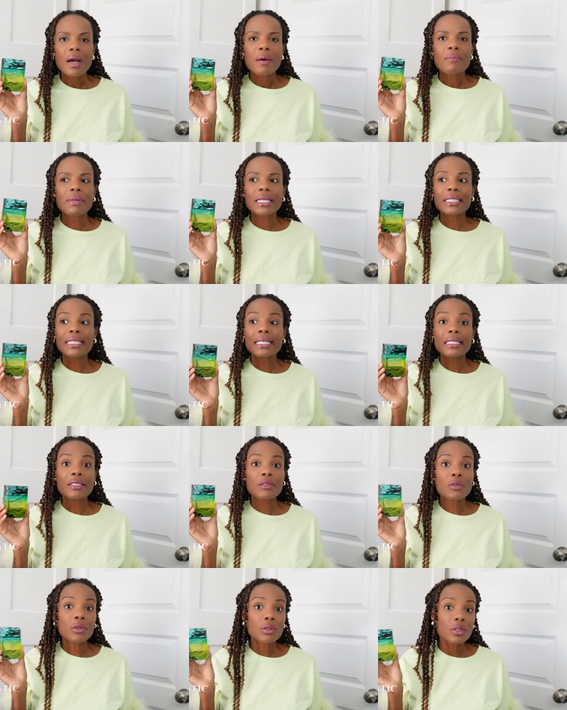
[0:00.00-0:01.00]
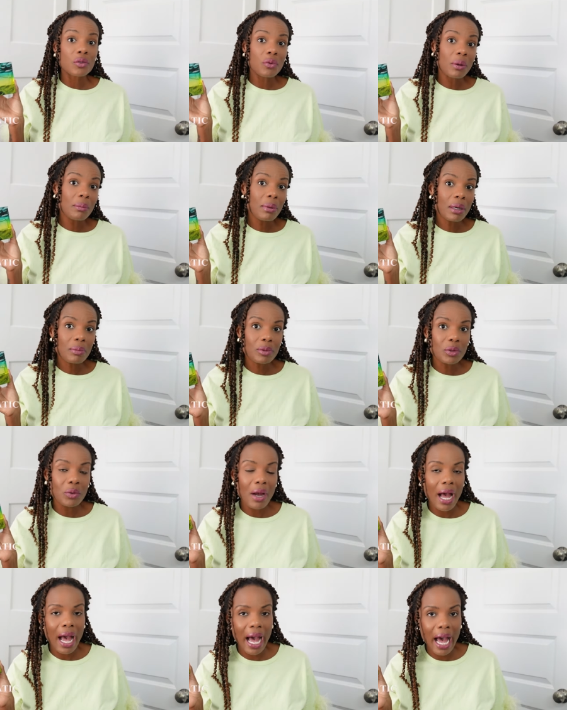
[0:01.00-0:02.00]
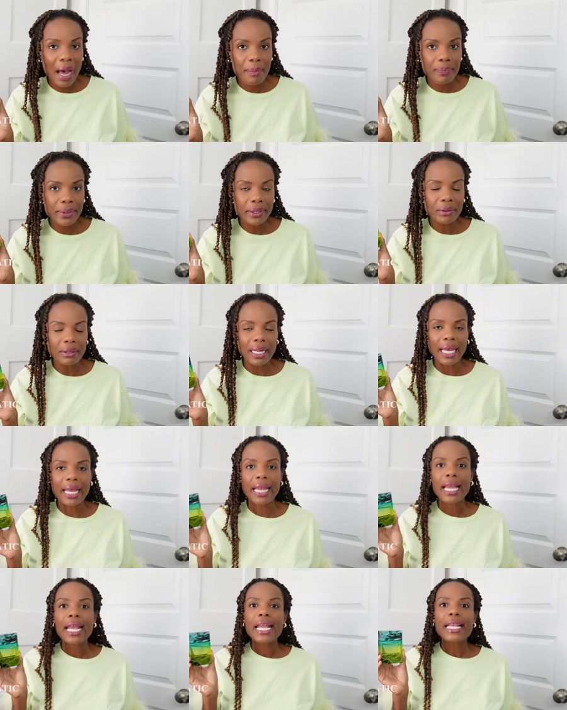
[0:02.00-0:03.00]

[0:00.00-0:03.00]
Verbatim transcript: mas eles todos vão embora muito rápido, né?